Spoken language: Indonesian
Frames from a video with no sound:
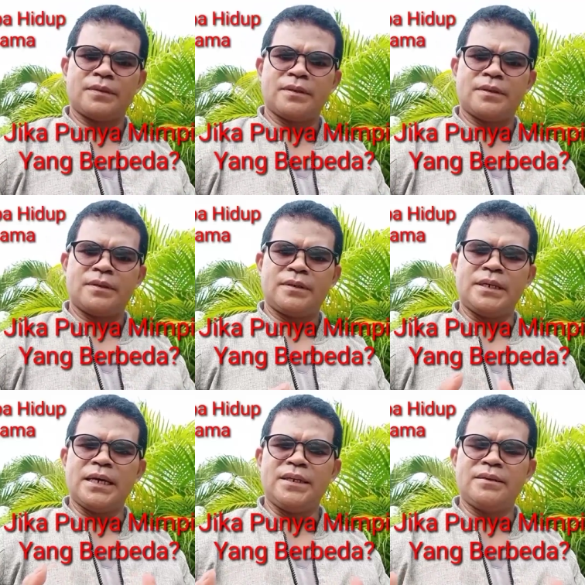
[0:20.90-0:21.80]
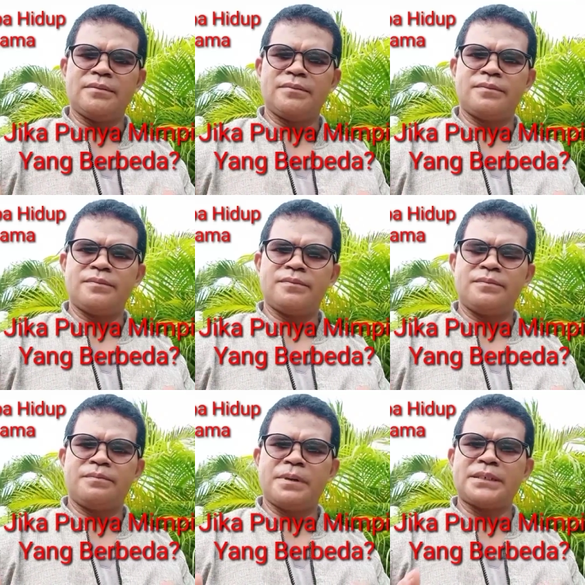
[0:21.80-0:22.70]
Dan
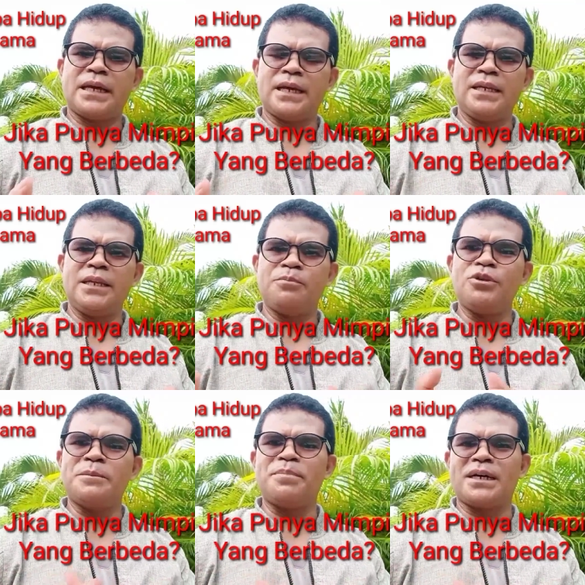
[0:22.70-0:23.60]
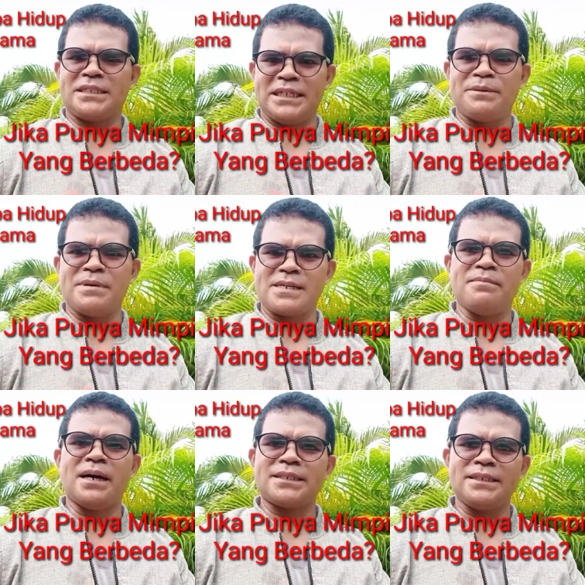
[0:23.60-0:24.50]
pasangan ini punya pekerjaan
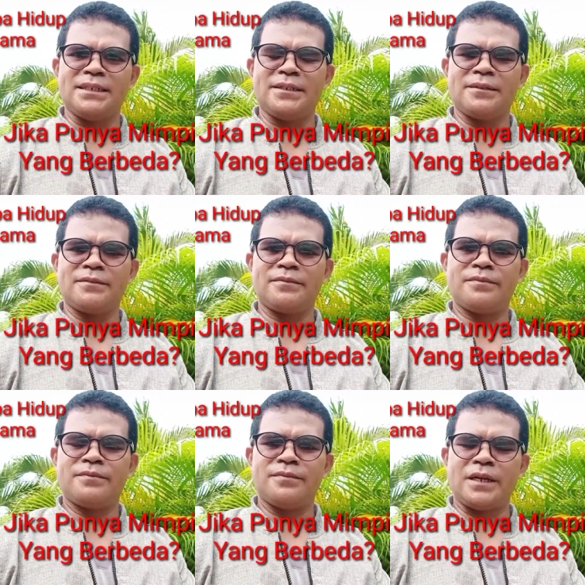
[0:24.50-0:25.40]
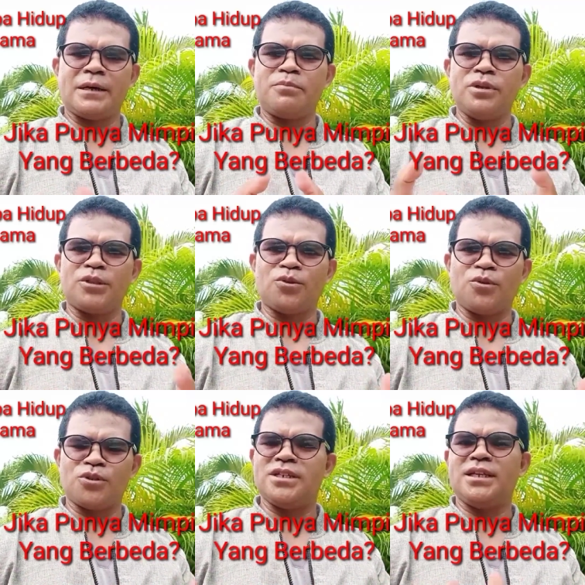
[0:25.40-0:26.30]
masing-masing. Mereka punya toko
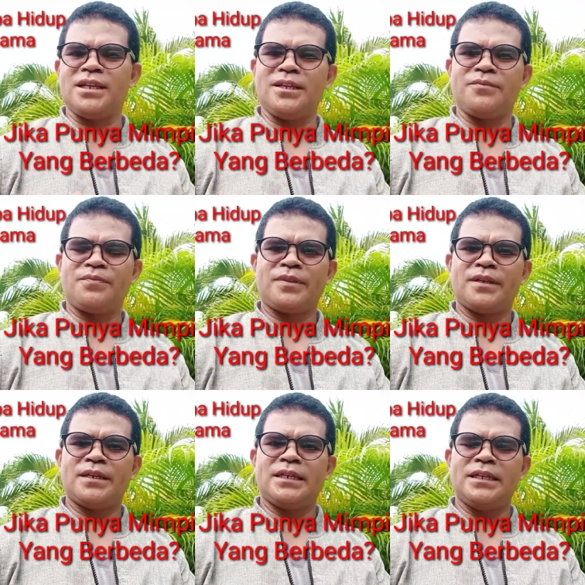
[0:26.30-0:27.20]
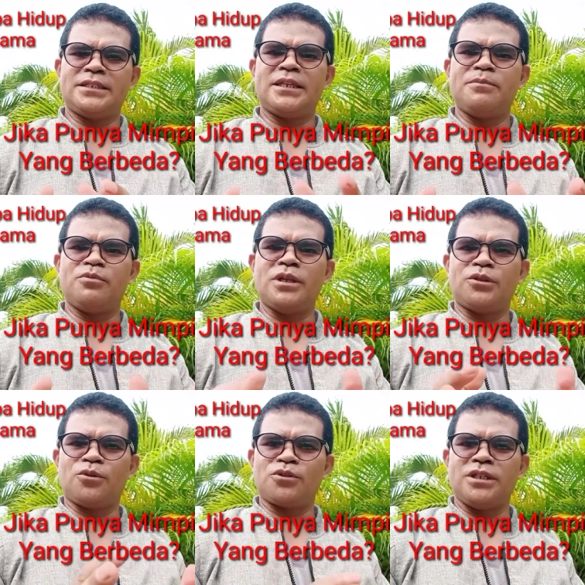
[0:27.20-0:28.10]
sendiri. Istri punya toko
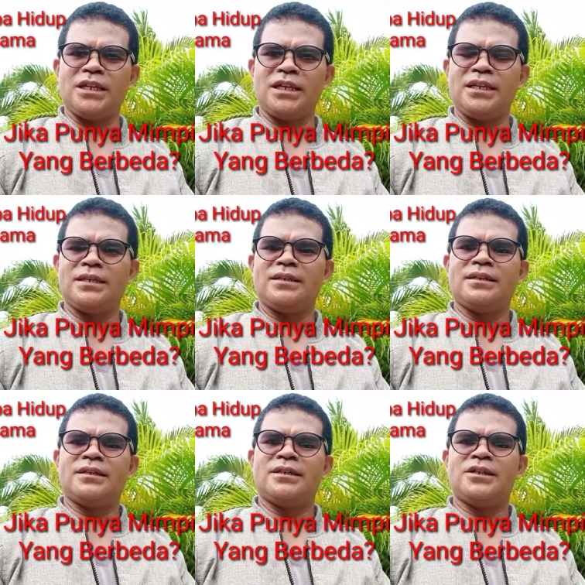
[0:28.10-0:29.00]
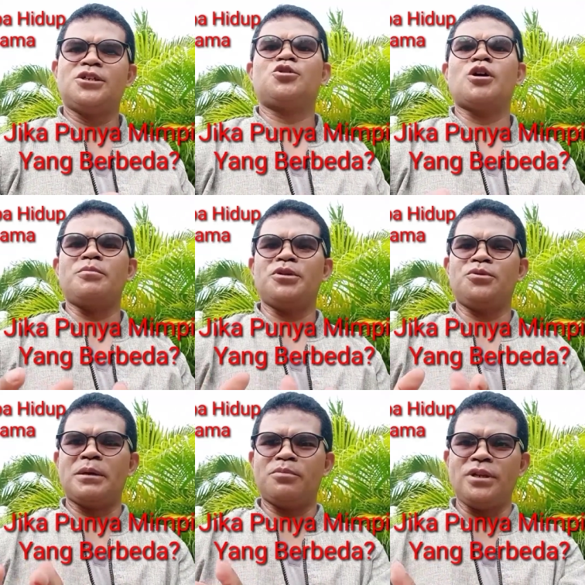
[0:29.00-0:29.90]
sendiri, suami juga
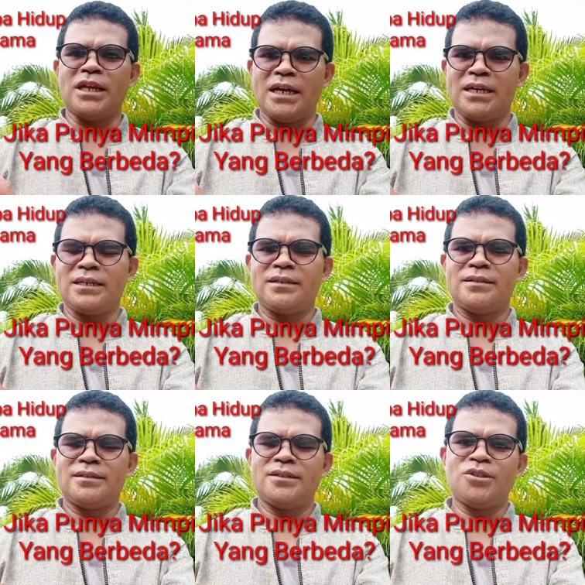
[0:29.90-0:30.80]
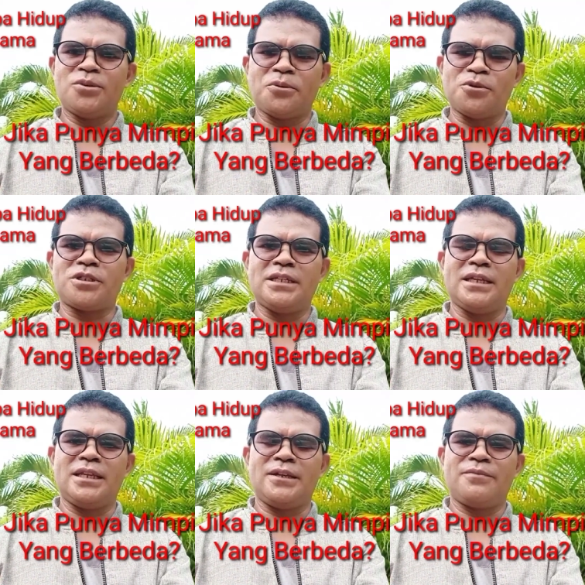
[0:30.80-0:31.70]
punya tokoh sendiri.
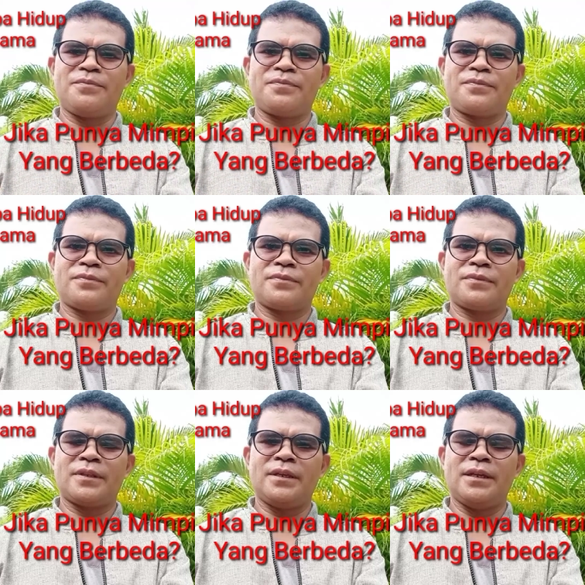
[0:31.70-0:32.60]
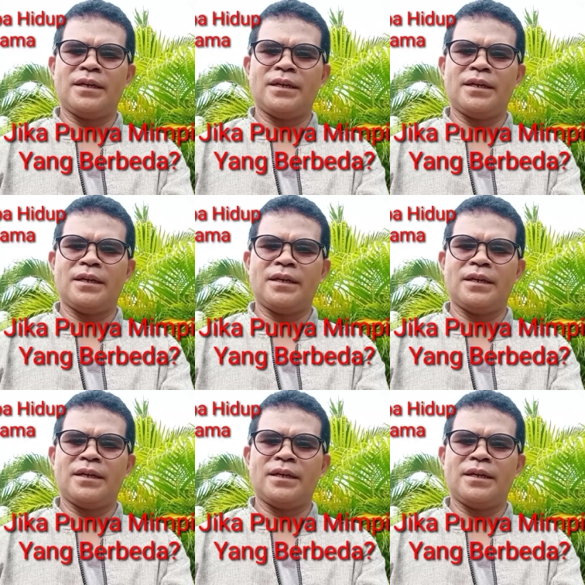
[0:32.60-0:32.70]
Ya.